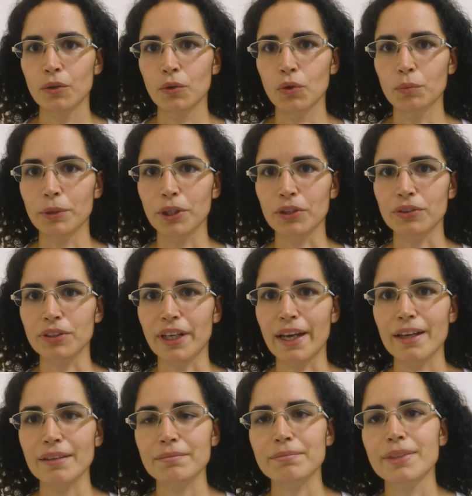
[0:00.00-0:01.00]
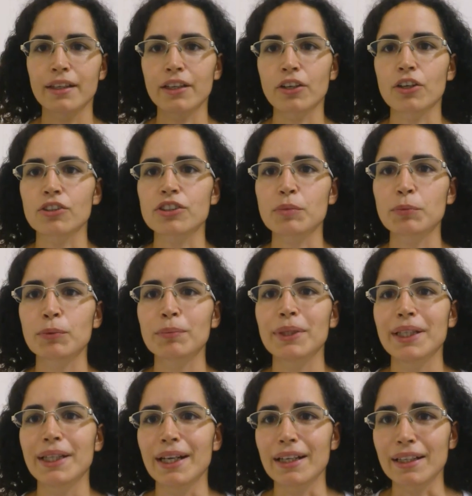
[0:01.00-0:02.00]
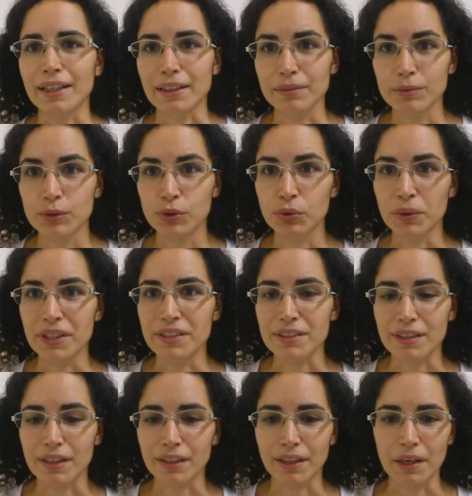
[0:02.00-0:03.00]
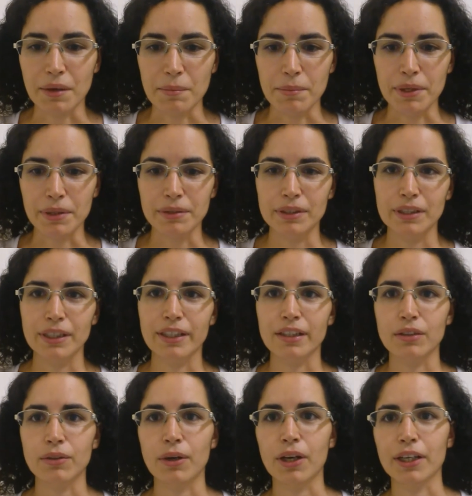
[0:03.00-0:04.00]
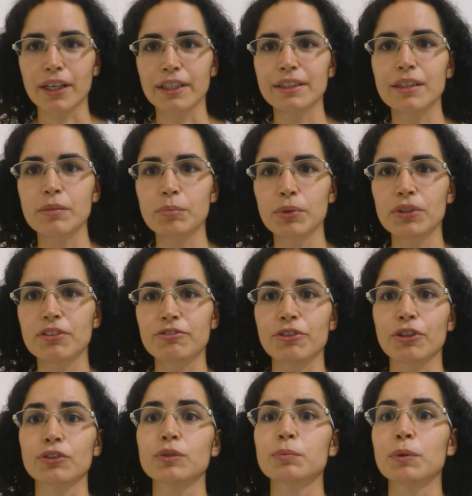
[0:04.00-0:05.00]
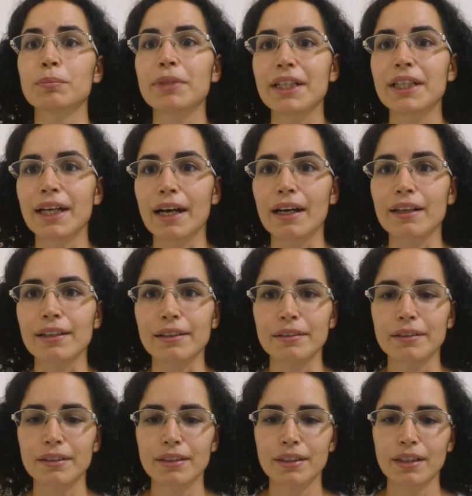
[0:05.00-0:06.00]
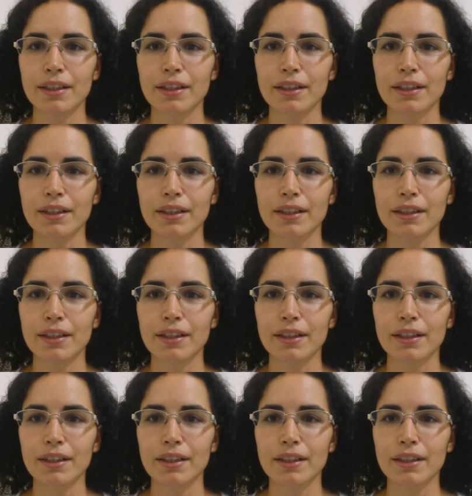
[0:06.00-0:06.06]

Numero 3. Che cosa pubblicare su Instagram? Che, che tipo di foto pubblicare?